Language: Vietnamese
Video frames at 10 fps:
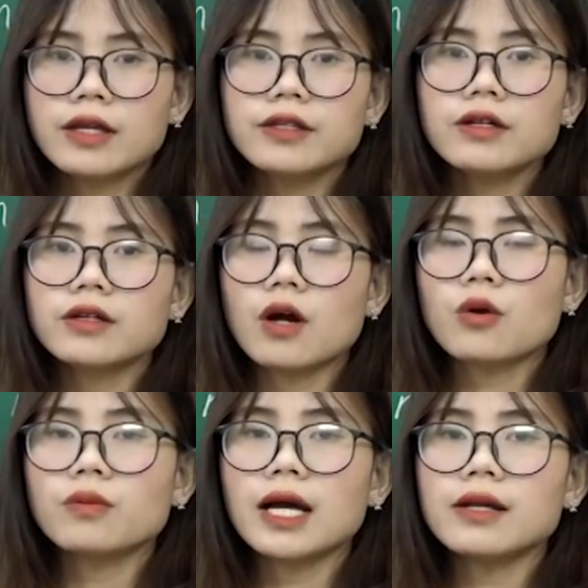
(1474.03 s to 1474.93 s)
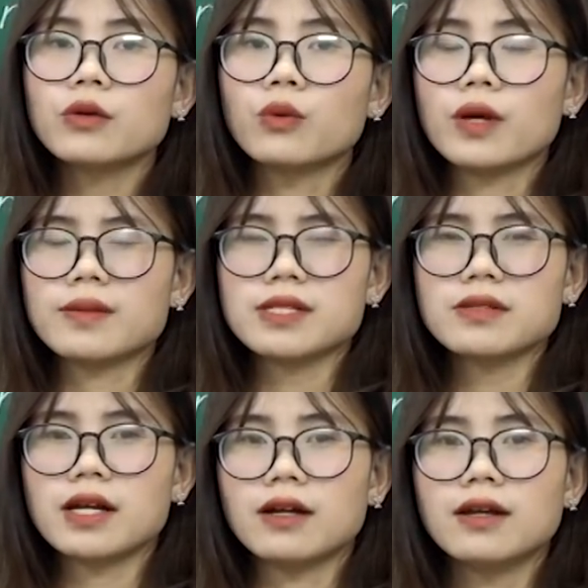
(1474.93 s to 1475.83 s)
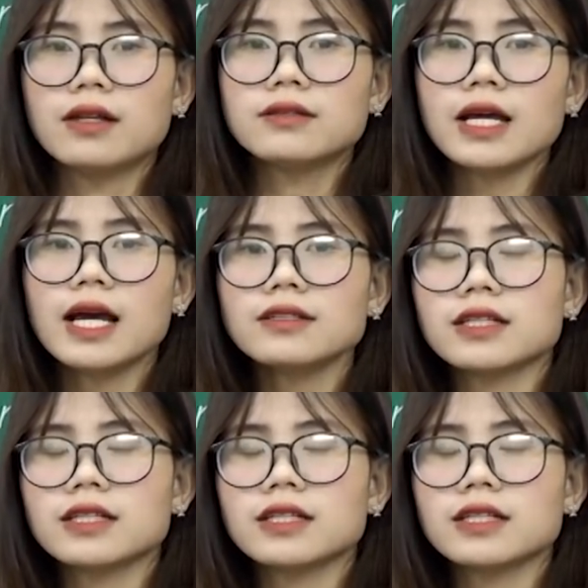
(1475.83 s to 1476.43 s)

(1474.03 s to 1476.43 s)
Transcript: nhưng nó cũng đã đủ làm sao nhỉ lấn át